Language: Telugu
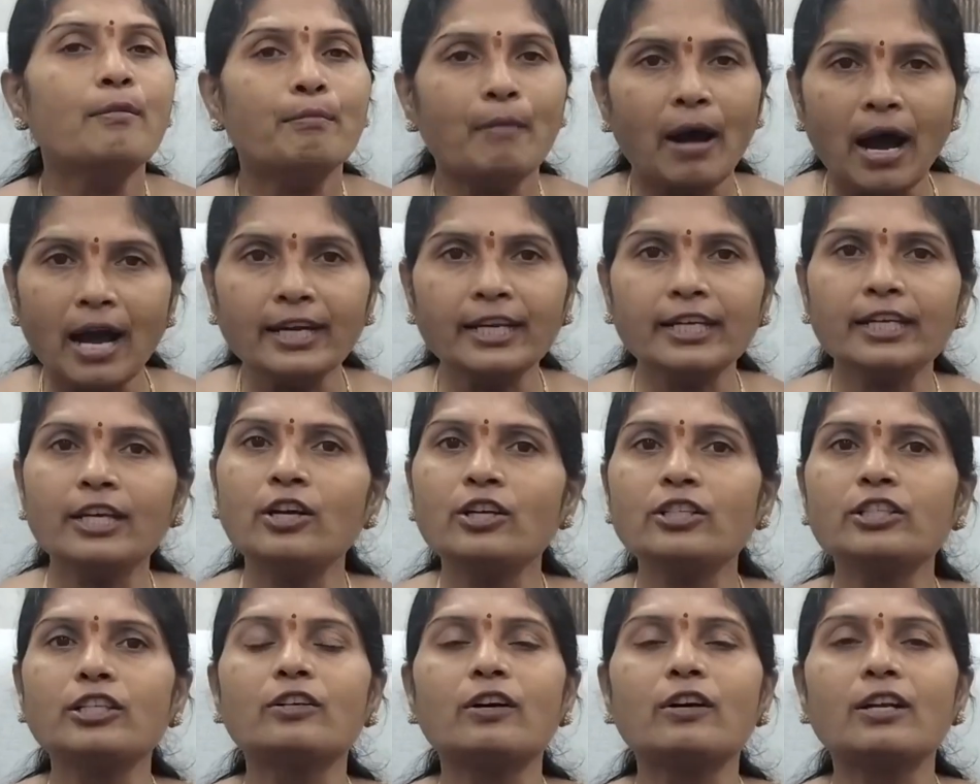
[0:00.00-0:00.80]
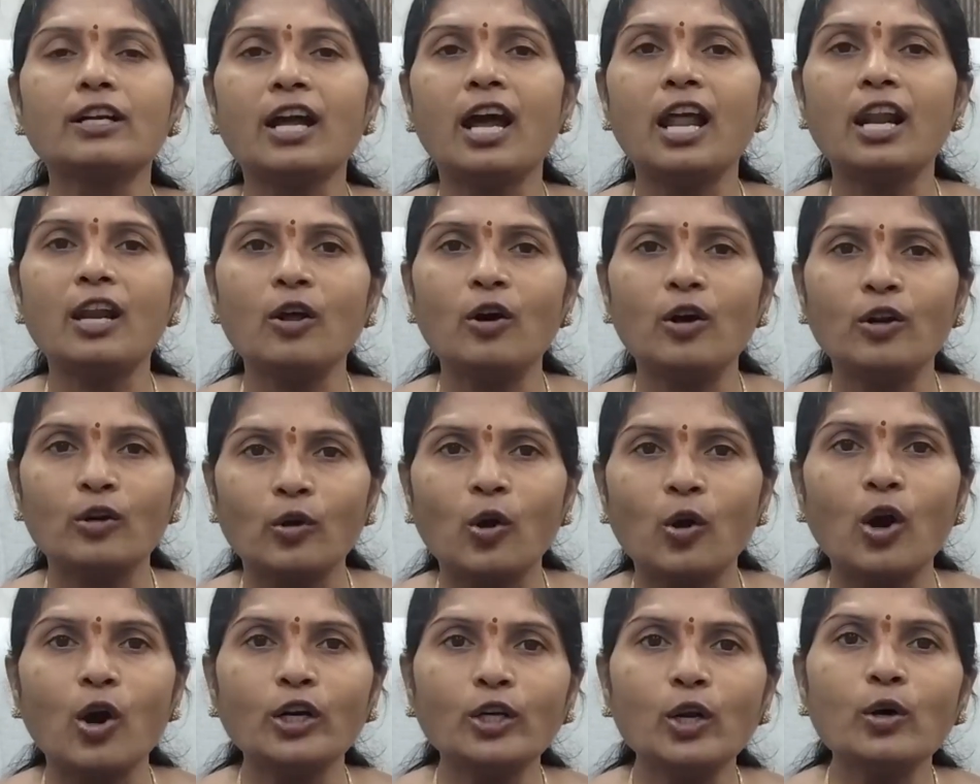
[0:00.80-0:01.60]
మా నియోజకవర్గాల్లో
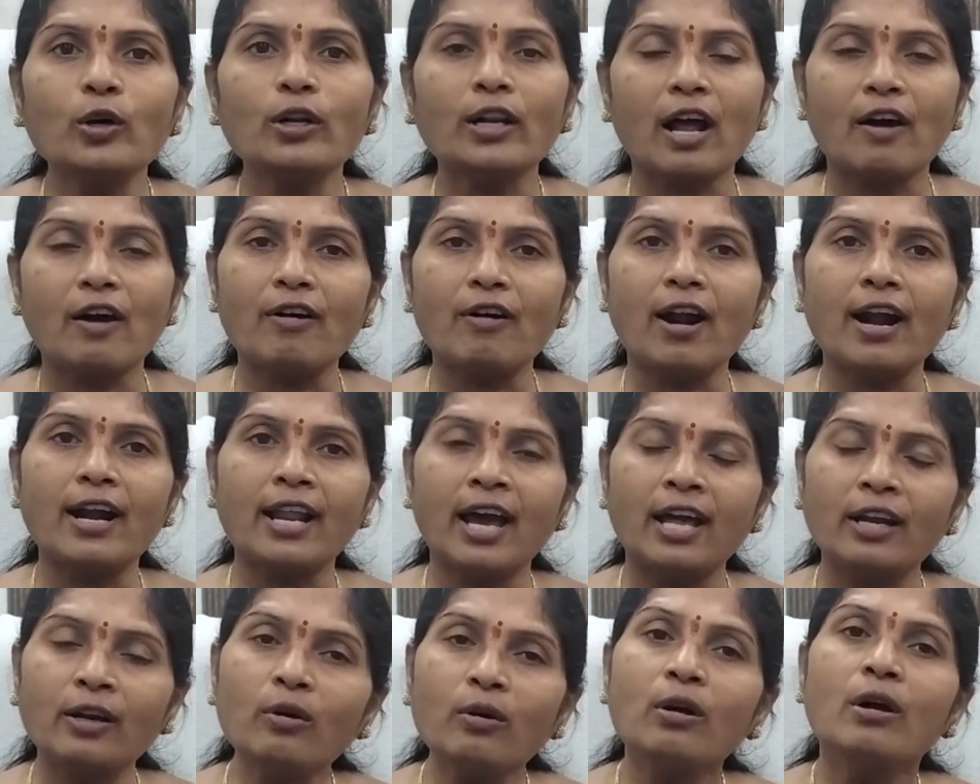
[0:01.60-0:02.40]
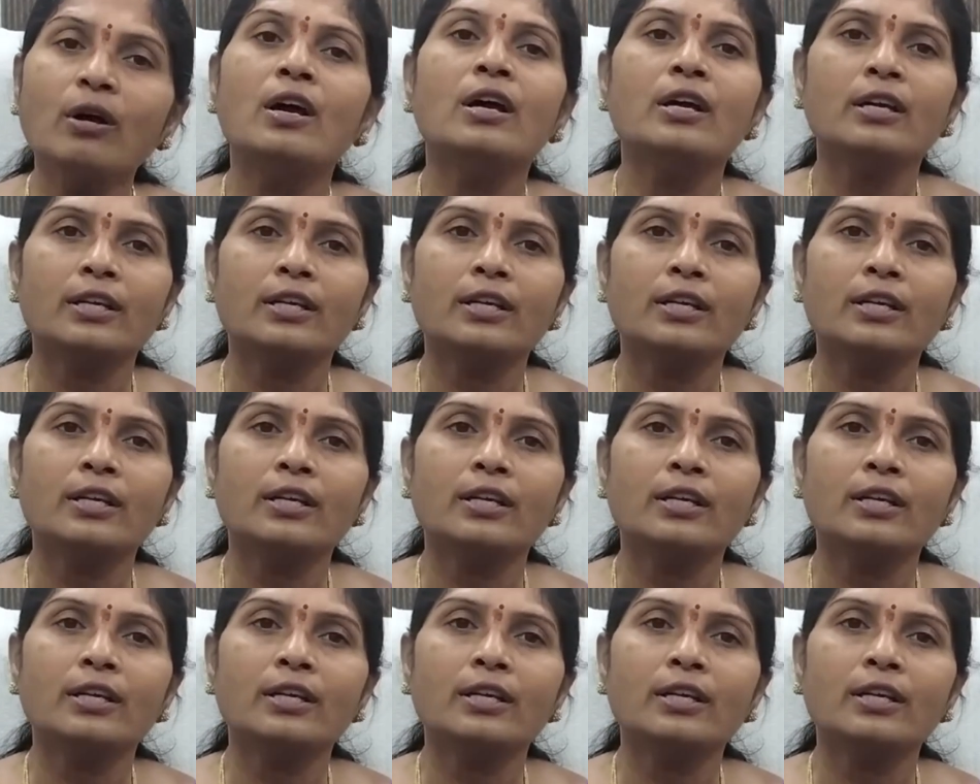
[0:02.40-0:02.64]
రోడ్లు రవాణాలు